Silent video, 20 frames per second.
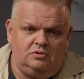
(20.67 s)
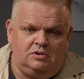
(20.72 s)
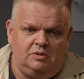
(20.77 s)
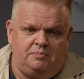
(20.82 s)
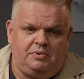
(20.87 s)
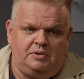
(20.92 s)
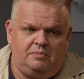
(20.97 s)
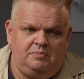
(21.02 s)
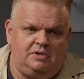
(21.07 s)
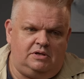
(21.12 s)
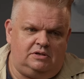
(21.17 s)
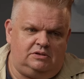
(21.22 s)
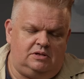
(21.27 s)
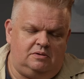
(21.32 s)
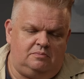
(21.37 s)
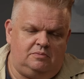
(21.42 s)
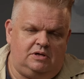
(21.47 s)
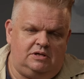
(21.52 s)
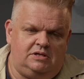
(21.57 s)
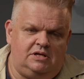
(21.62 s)
например,
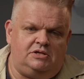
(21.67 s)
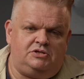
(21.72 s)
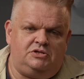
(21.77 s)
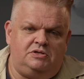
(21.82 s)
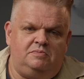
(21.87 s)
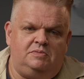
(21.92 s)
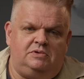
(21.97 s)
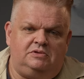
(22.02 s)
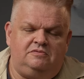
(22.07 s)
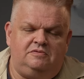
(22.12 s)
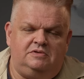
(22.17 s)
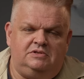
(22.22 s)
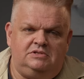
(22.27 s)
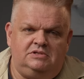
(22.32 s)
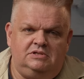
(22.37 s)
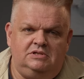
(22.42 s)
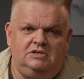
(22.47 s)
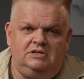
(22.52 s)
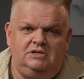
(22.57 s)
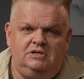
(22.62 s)
там «Ходячие
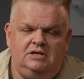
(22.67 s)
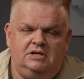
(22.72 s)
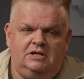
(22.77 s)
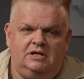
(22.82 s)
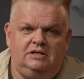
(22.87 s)
мертвецы»,